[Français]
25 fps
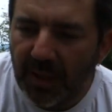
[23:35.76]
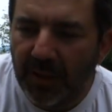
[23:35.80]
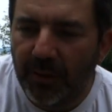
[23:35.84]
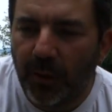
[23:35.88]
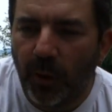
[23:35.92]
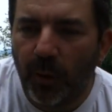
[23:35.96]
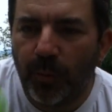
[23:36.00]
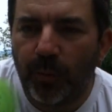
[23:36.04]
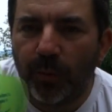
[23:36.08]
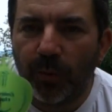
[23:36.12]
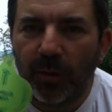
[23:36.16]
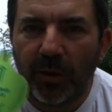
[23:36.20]

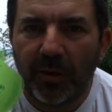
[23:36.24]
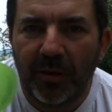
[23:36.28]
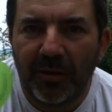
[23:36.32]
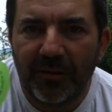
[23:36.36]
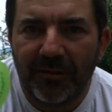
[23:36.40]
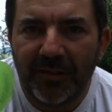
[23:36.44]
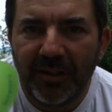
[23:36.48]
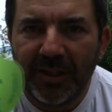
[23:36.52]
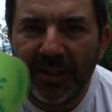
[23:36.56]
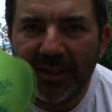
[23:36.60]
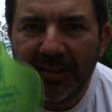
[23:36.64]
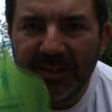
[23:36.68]
Donc pour
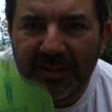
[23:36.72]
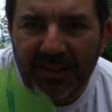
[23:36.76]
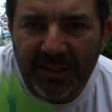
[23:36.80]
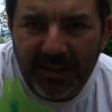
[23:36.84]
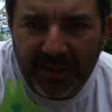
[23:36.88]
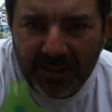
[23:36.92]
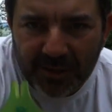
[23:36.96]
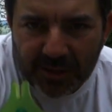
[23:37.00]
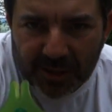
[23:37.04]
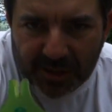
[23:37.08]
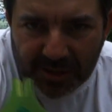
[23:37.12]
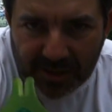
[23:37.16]
enlever les
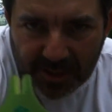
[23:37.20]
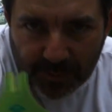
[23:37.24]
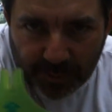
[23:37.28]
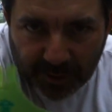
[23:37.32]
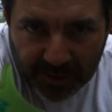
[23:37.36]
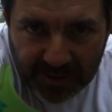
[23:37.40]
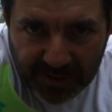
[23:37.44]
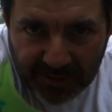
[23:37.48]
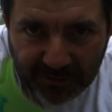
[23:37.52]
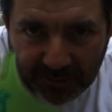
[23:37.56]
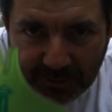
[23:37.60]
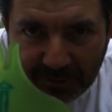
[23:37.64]
tiques, je ne sais
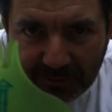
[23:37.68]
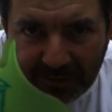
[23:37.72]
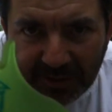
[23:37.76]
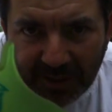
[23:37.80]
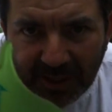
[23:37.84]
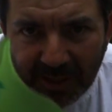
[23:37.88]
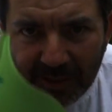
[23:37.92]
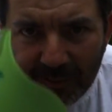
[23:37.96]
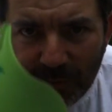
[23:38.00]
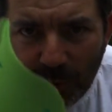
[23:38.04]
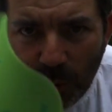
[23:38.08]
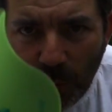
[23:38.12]
pas si vous
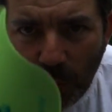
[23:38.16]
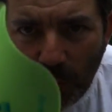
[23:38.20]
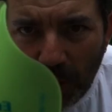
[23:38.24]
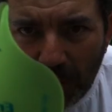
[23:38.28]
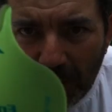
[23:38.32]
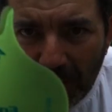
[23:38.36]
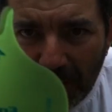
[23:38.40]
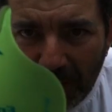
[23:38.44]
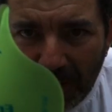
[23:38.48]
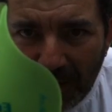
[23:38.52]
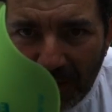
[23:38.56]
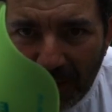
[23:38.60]
verrez mieux
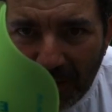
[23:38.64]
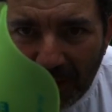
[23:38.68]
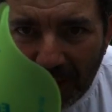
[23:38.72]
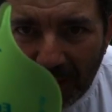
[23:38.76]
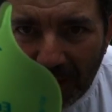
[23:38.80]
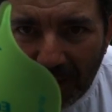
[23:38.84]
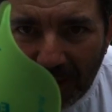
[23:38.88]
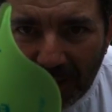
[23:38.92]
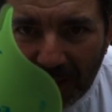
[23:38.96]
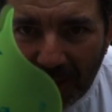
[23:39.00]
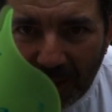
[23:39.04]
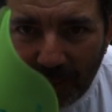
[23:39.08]

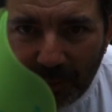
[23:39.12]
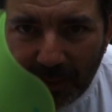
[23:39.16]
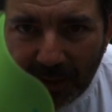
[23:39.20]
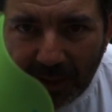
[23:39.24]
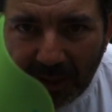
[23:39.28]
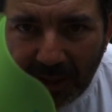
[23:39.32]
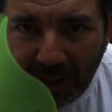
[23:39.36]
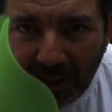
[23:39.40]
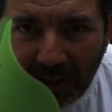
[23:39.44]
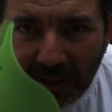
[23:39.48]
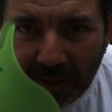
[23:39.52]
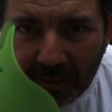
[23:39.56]
à la
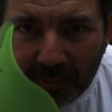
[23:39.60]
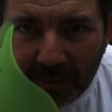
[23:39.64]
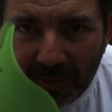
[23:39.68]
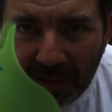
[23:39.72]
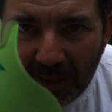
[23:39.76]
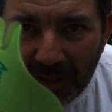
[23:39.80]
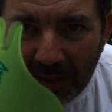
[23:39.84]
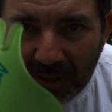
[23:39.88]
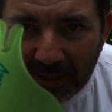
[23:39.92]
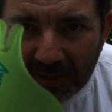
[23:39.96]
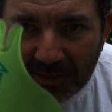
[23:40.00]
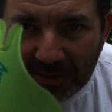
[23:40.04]
caméra,
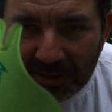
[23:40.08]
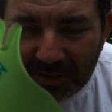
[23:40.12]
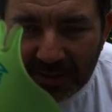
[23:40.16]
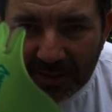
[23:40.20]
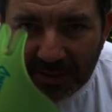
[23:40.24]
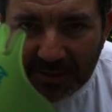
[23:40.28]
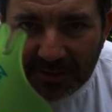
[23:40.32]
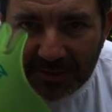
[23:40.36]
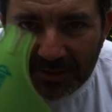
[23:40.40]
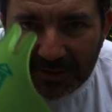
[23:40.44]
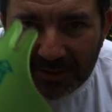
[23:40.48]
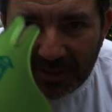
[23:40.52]
mais c'est
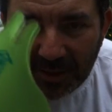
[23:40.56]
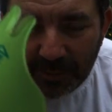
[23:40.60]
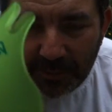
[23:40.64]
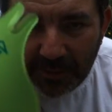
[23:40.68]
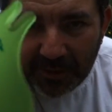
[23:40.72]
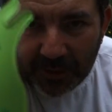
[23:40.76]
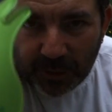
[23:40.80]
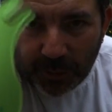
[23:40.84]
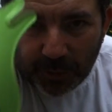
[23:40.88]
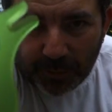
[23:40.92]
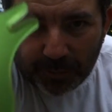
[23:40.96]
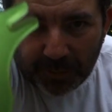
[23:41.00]
un système
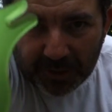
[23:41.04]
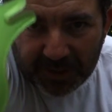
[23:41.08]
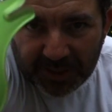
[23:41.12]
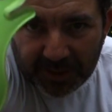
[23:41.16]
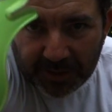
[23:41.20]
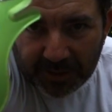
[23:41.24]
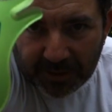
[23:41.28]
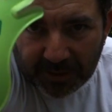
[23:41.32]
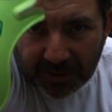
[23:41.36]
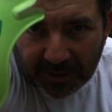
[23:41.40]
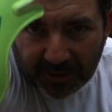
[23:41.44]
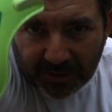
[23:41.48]
avec une
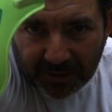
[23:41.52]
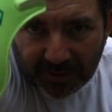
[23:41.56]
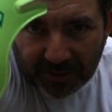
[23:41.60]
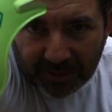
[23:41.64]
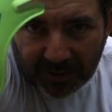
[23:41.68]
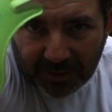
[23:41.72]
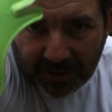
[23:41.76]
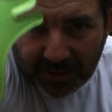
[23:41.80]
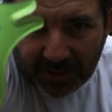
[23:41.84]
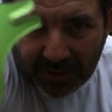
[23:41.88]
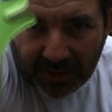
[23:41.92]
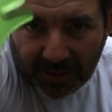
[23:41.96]
petite,
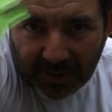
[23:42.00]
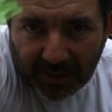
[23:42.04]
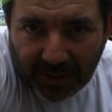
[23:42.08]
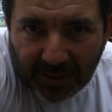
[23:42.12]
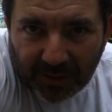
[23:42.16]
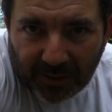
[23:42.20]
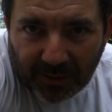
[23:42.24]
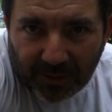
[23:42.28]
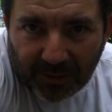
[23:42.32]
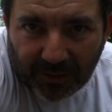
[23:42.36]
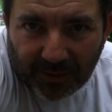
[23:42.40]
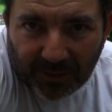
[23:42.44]

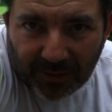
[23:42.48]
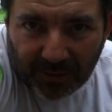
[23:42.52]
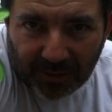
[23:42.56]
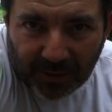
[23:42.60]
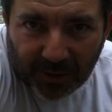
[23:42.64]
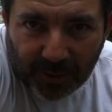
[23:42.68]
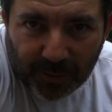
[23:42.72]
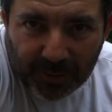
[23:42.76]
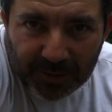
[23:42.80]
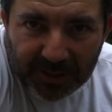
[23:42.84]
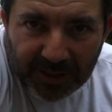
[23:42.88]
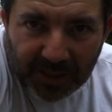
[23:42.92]

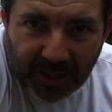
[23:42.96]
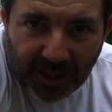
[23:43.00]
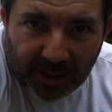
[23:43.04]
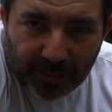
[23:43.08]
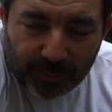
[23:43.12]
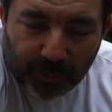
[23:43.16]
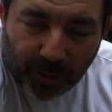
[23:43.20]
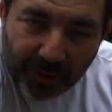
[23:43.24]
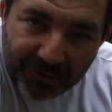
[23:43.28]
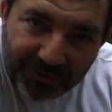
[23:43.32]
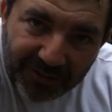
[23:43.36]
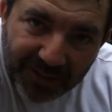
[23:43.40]
comment dire, un
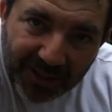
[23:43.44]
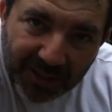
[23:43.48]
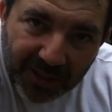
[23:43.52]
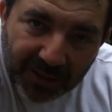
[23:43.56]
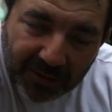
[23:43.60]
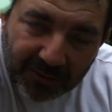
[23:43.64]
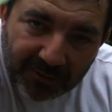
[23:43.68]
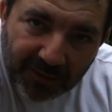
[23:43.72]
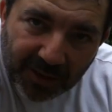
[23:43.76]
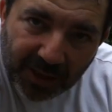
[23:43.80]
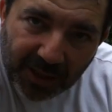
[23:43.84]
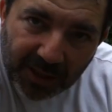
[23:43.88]

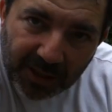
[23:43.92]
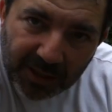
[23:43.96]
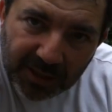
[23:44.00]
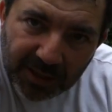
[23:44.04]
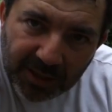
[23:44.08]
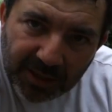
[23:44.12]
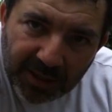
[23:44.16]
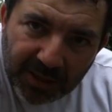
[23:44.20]
profilé, voilà,